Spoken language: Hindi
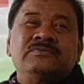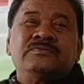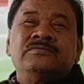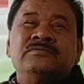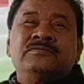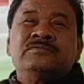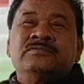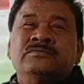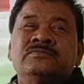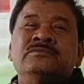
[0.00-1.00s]
इसके
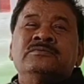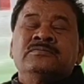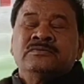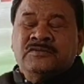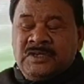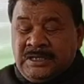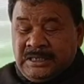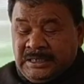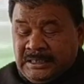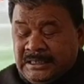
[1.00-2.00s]
बारे में
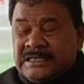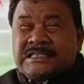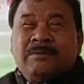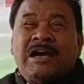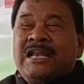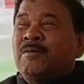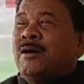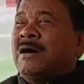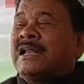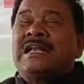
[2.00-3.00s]
इसके बारे में
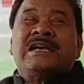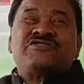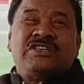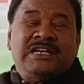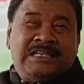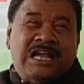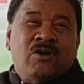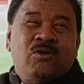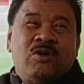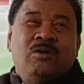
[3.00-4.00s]
हमारे राष्ट्रीय
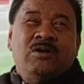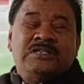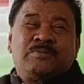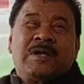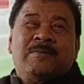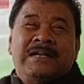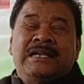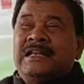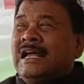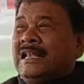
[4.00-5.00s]
नेताओं को इस पर
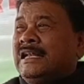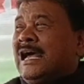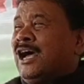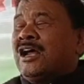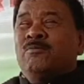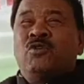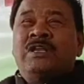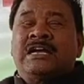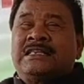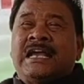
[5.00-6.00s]
निर्णय लेना और हमको
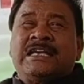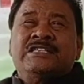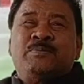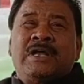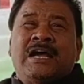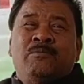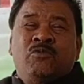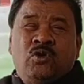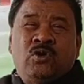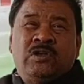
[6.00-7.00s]
लगता है कि इस पर
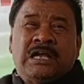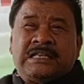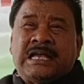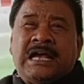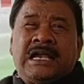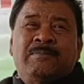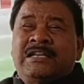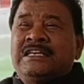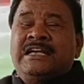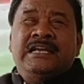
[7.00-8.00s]
हमको लगता है कि हम
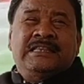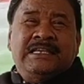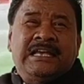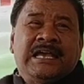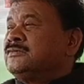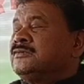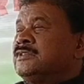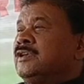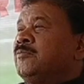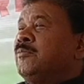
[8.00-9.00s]
अधिकृत नहीं है इसमें
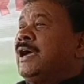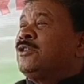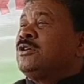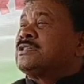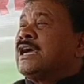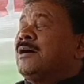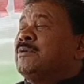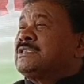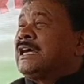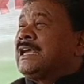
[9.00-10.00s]
मैं तो इसका
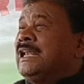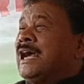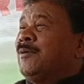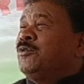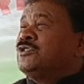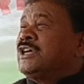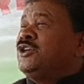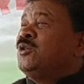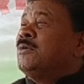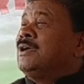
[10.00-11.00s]
हमेशा खिलाफ हूँ
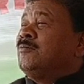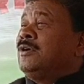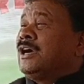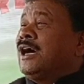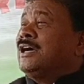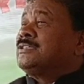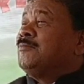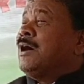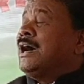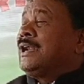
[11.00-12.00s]
सरयू कहाँ से
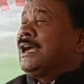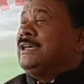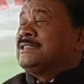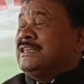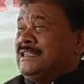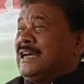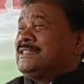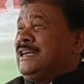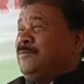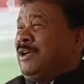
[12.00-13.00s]
बाहर का ही संजय
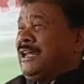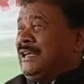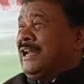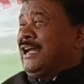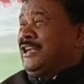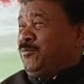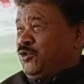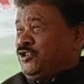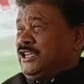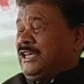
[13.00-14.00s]
सेठ भी हरियाणा
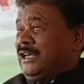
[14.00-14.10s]
रिपू जी